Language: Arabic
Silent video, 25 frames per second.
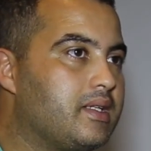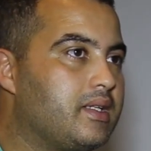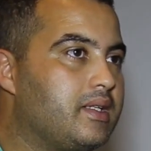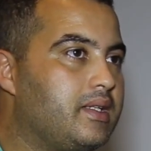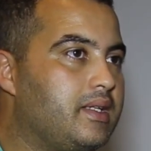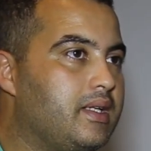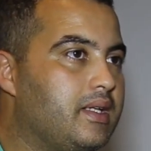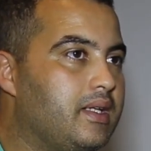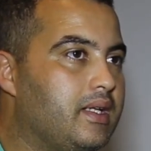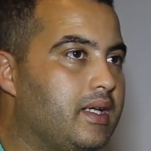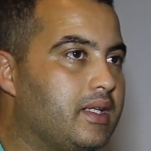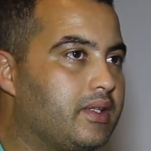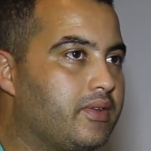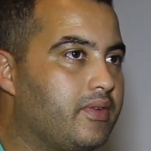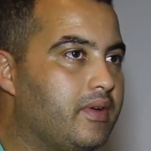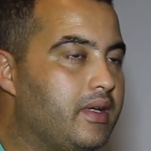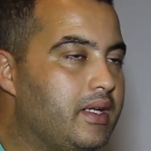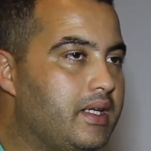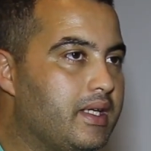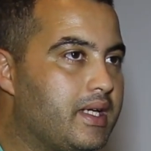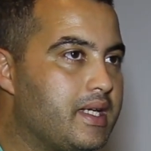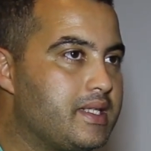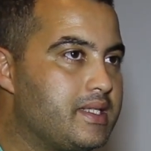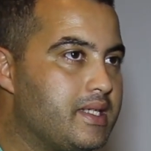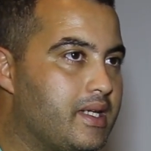آه، ديال الاطفال
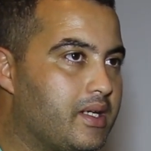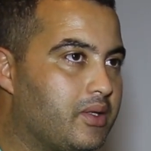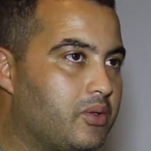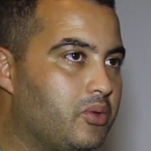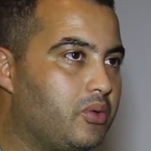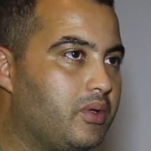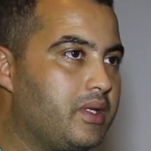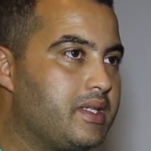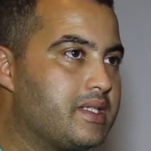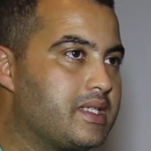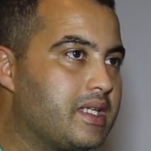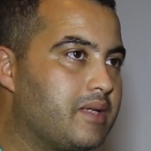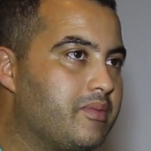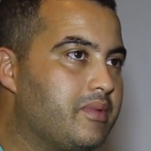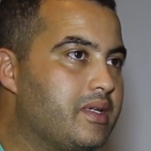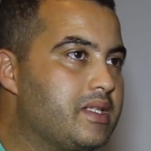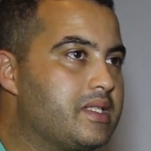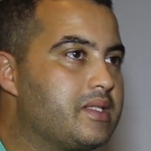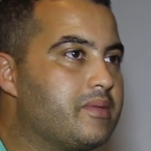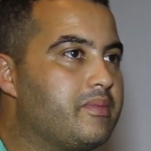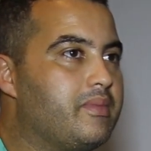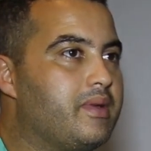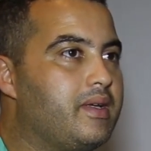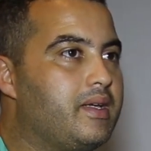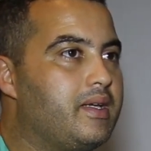اللي كيتعرضوا للاصابات
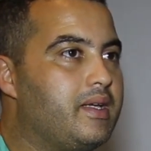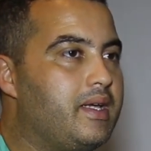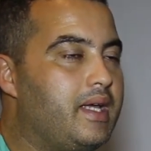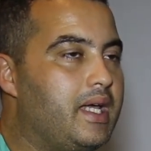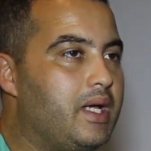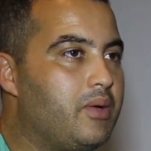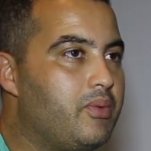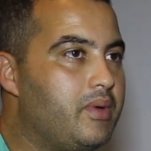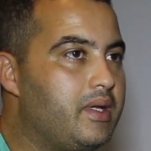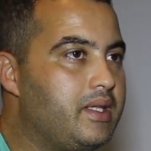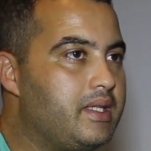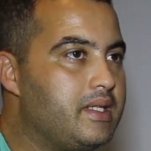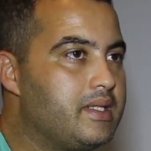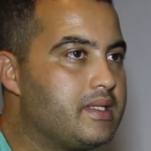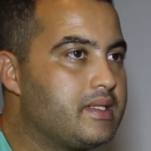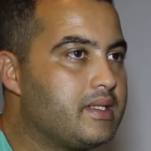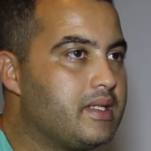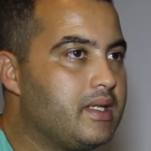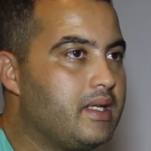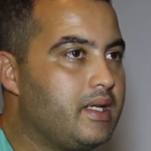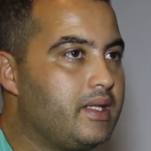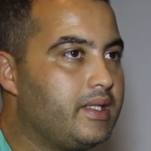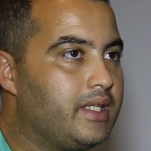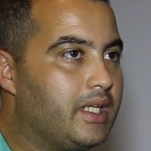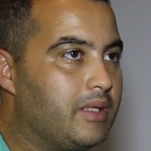بحوادث
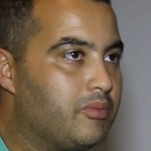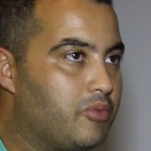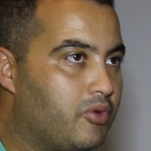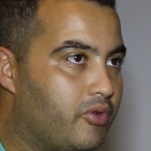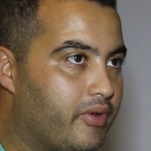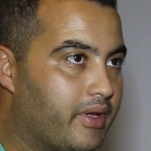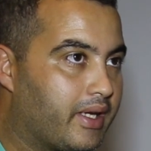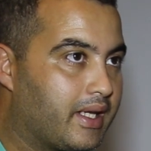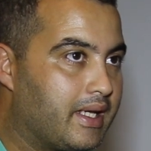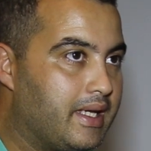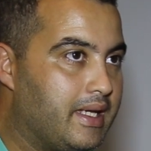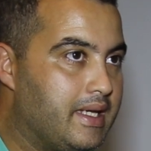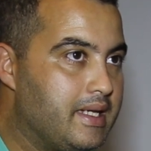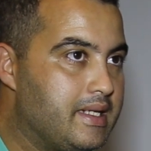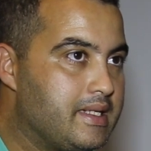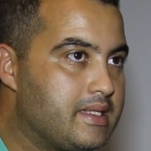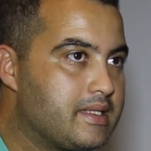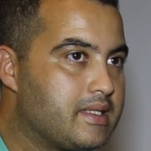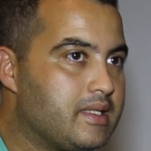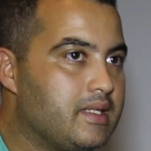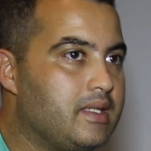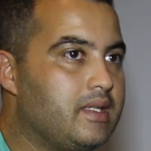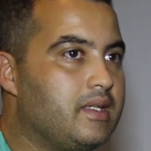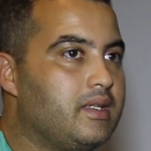ديال المفرقعات